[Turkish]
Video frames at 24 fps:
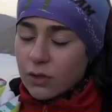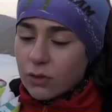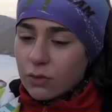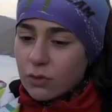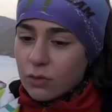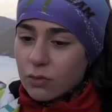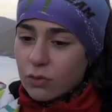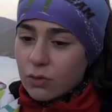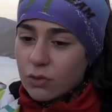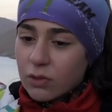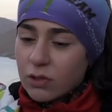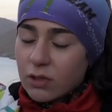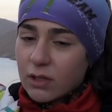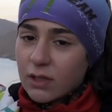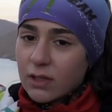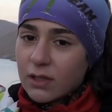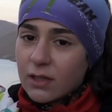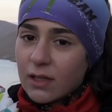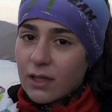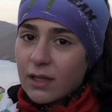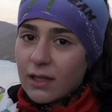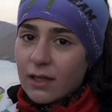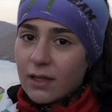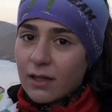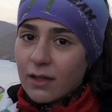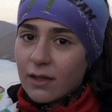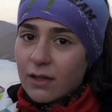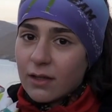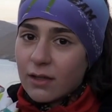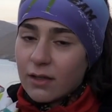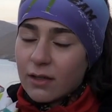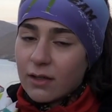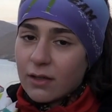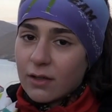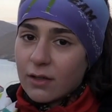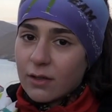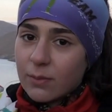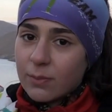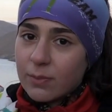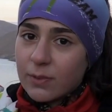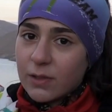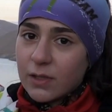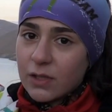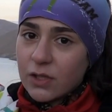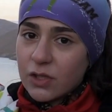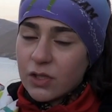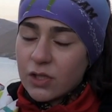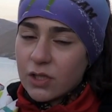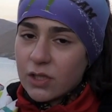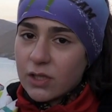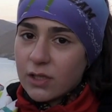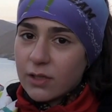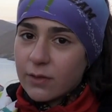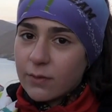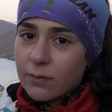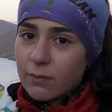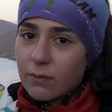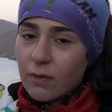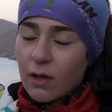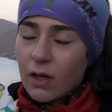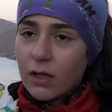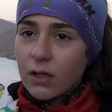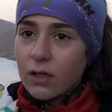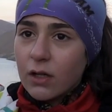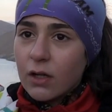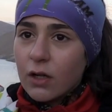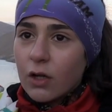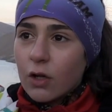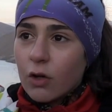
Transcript: Türkiye'de e, birinciliğim var.